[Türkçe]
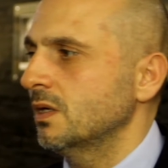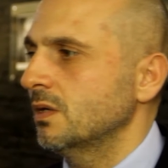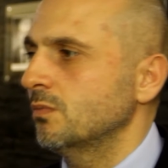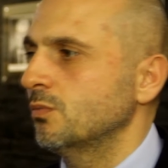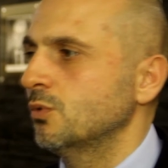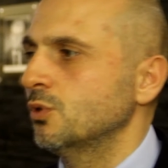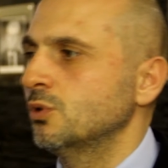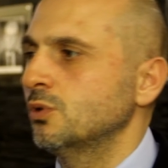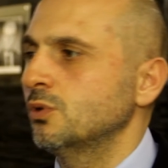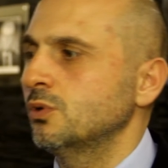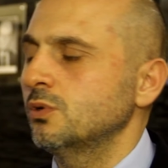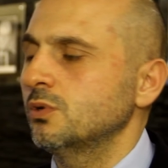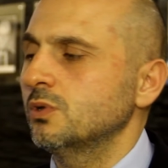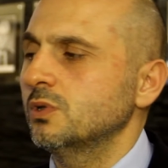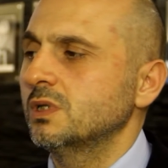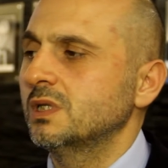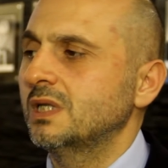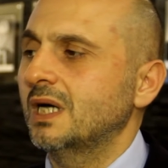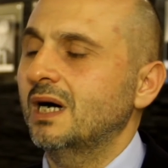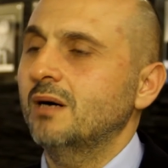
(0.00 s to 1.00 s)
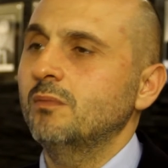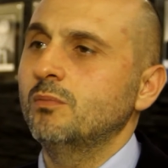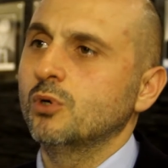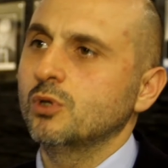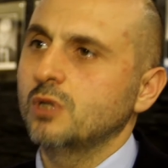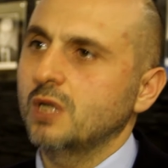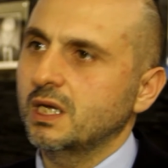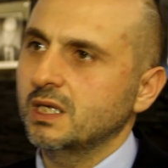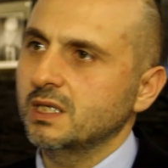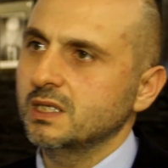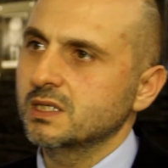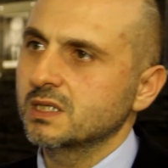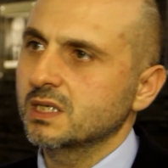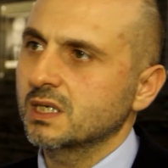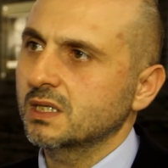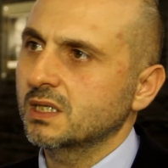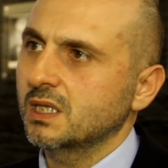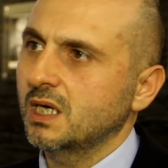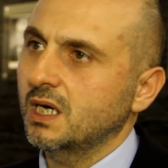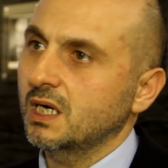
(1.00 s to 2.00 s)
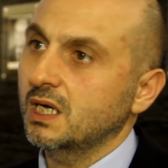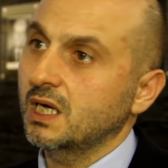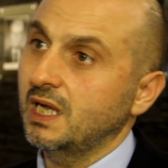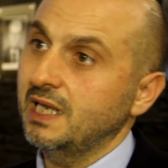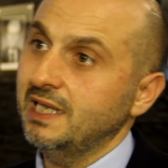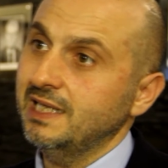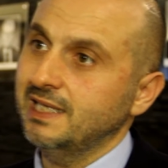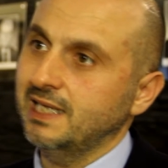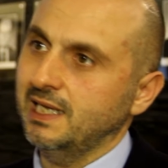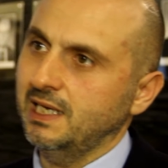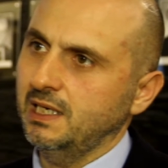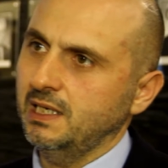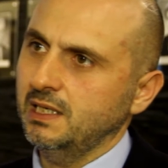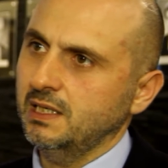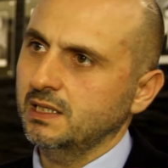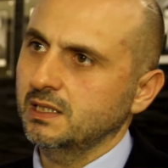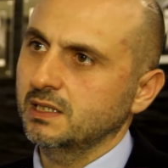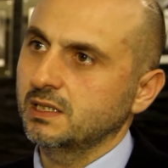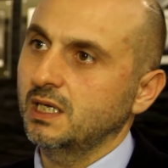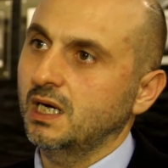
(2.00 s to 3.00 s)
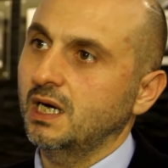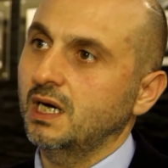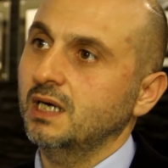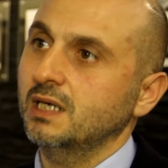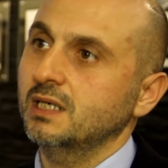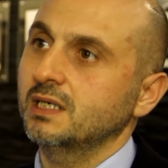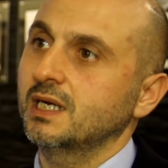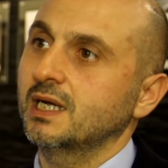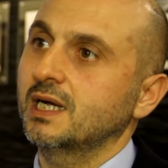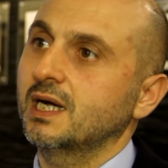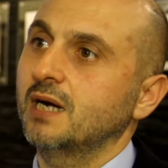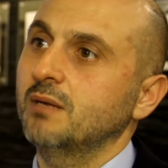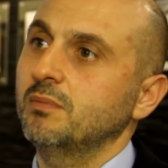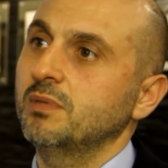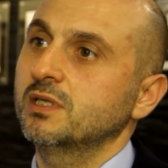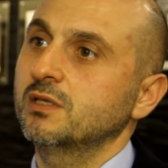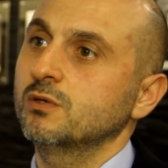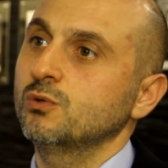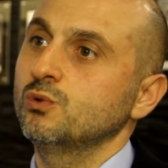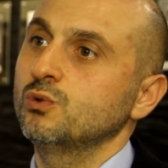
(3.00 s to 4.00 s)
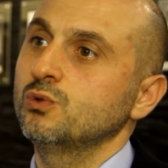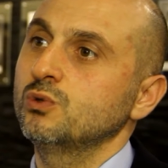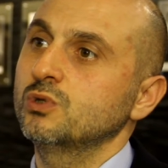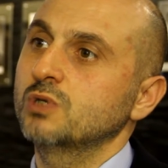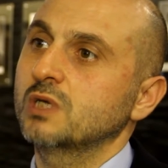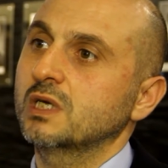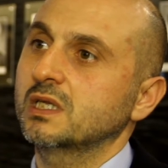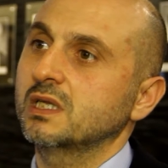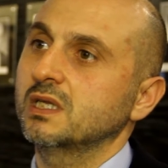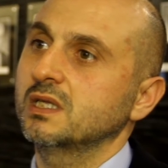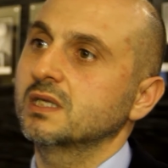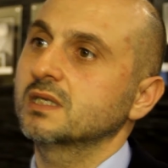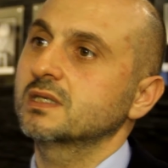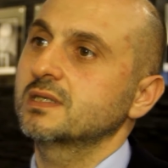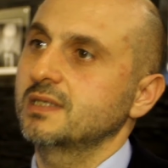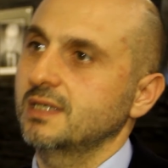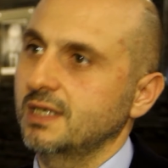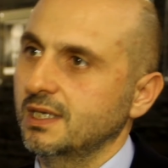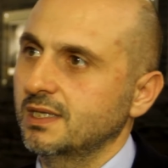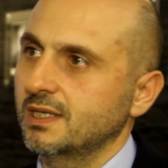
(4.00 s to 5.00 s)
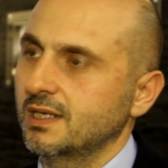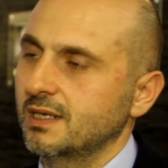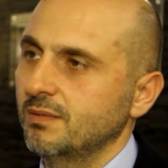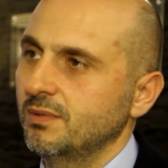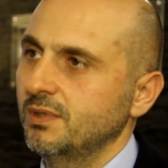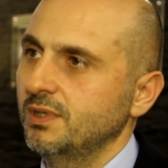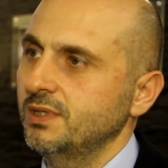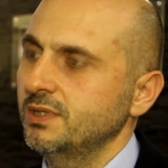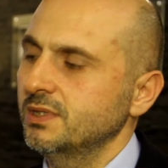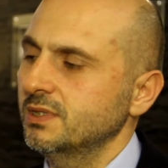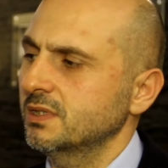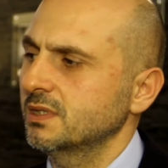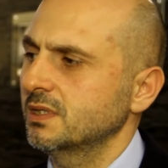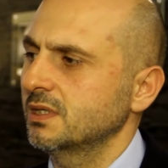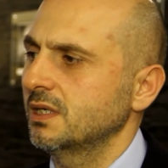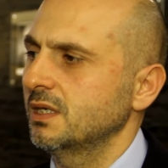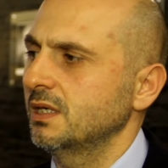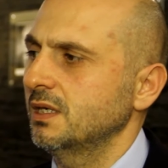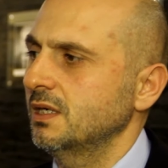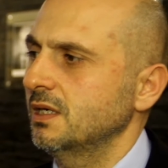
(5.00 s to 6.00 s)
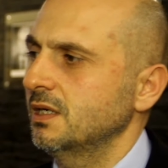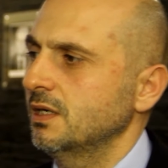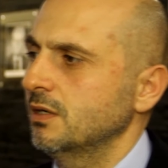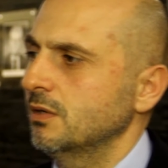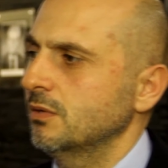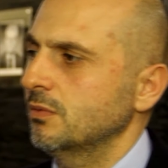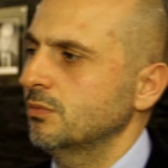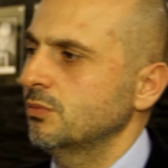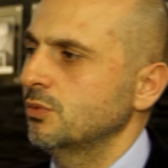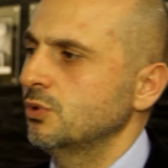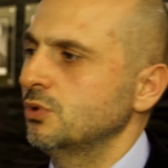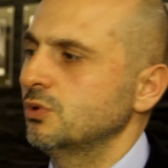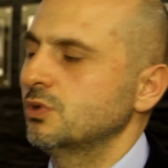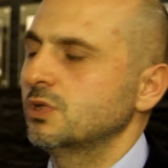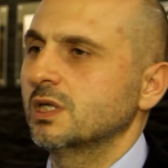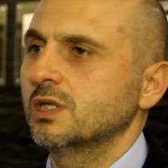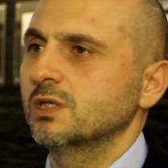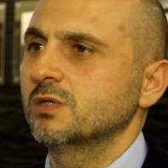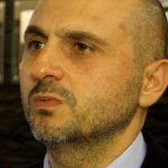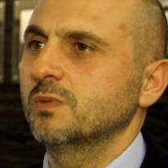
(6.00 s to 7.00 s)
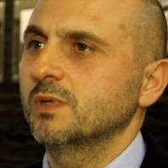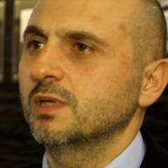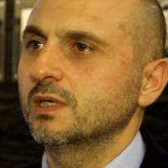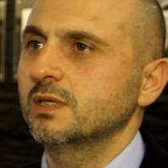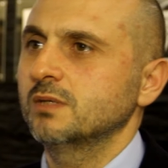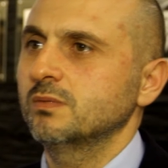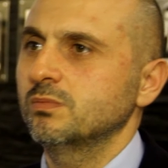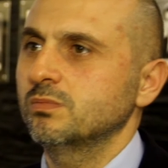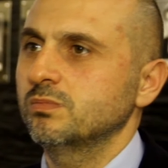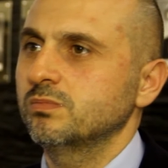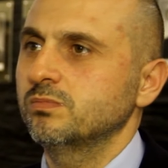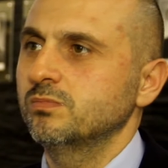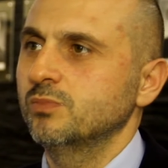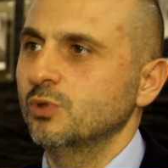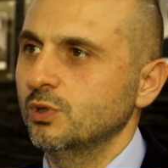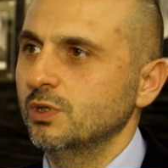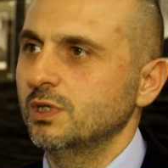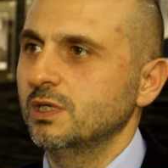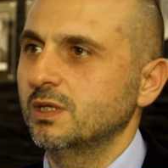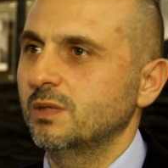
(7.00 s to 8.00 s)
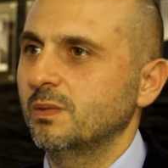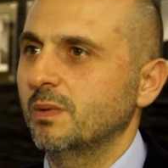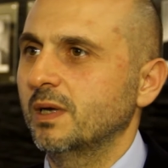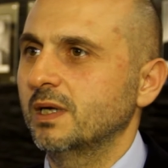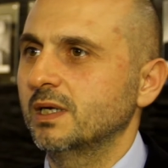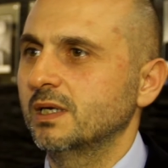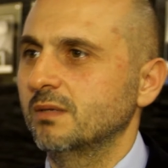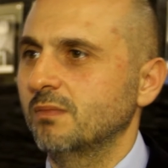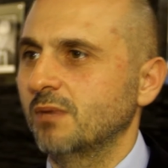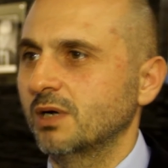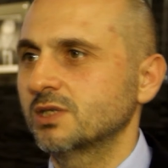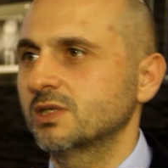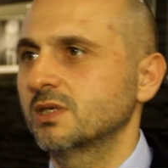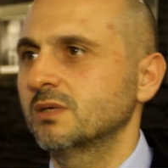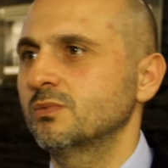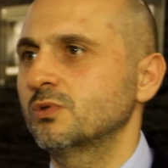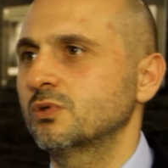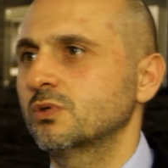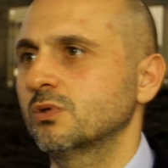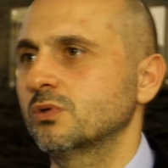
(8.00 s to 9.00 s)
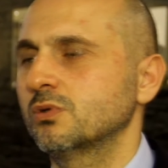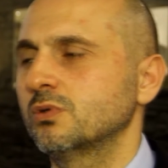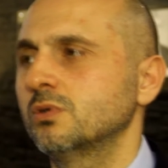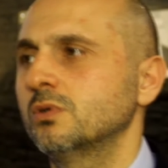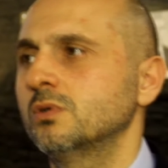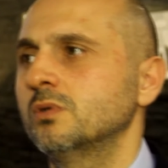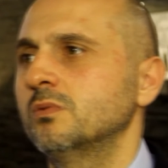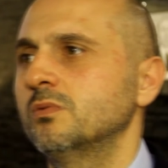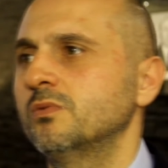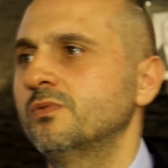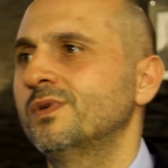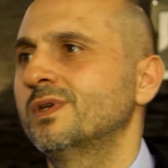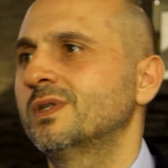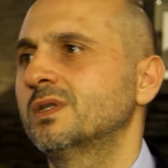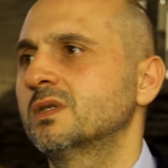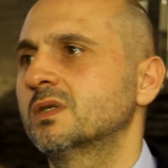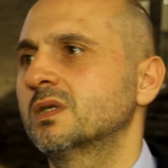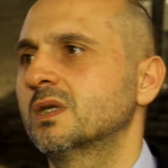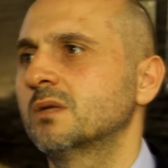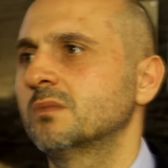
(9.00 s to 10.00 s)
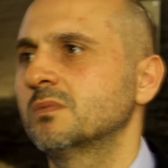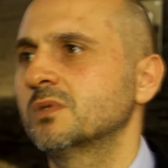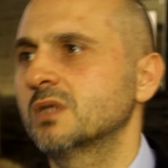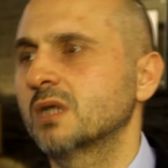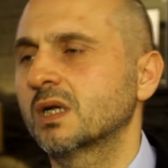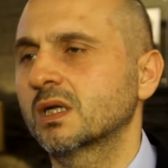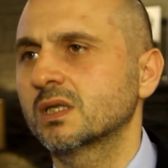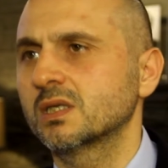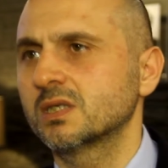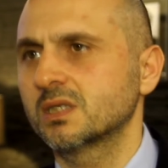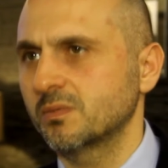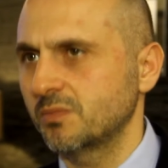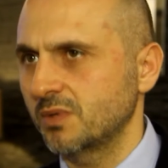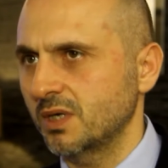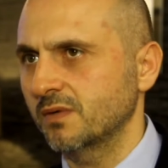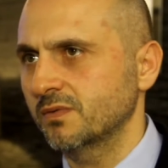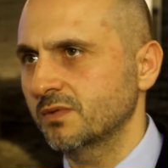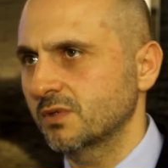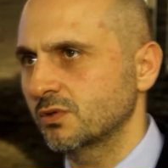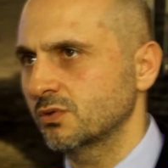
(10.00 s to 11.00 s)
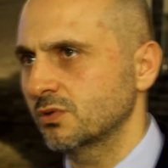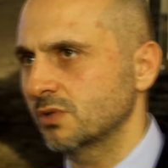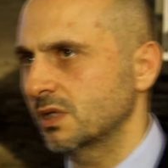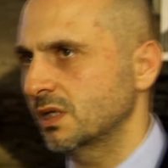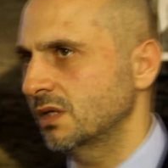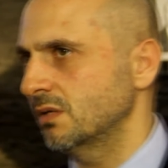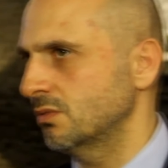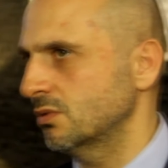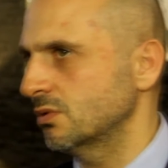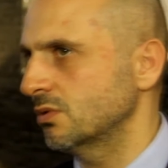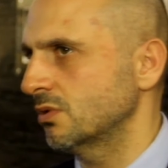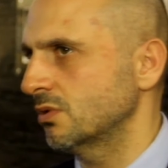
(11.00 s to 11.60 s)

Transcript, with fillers: Bunu daha modernize, daha kaliteli, daha rekabete uygun şekilde nasıl getirebiliriz? Bunun çalışmaları bugün itibariyle başlamış oldu. Müfettişlerimiz yaklaşık bir hafta süreyle burada